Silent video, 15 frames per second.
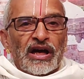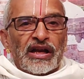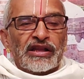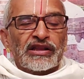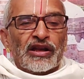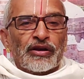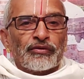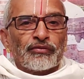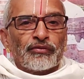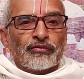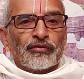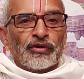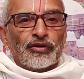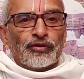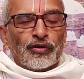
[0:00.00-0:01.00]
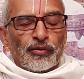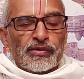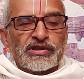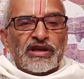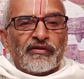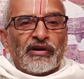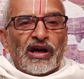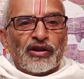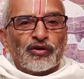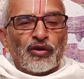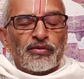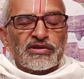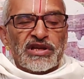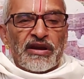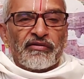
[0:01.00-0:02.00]
అనంతరం ధూపసేవ
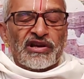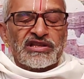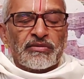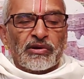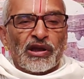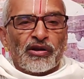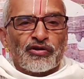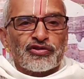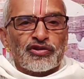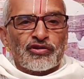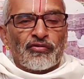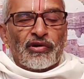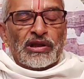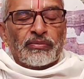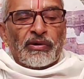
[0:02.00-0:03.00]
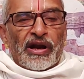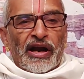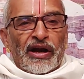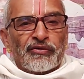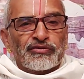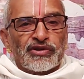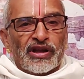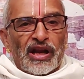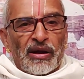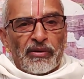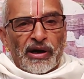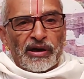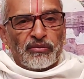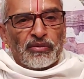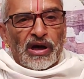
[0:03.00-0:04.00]
ధూపసేవా సమయంలో చతుర్వేద పారాయణం
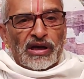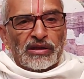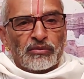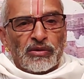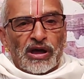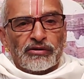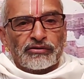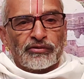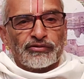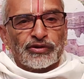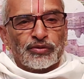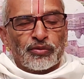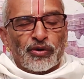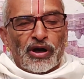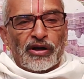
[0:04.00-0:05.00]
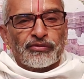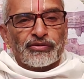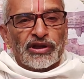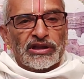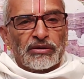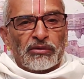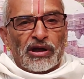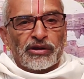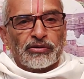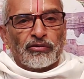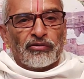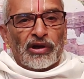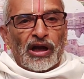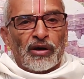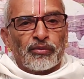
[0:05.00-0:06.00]
శ్రీరామాయణం భారతం భాగవతం విష్ణు పురాణం క్షేత్ర
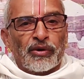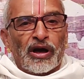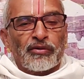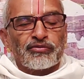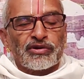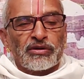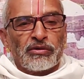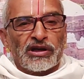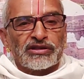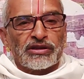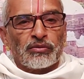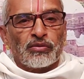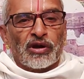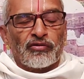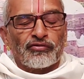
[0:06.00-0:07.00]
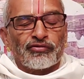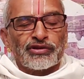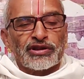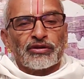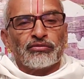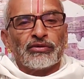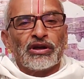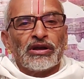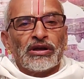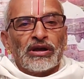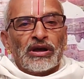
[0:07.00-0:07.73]
మహాత్మ్యం వరాహపురాణం శ్రీభాష్యం భగవద్ విషయం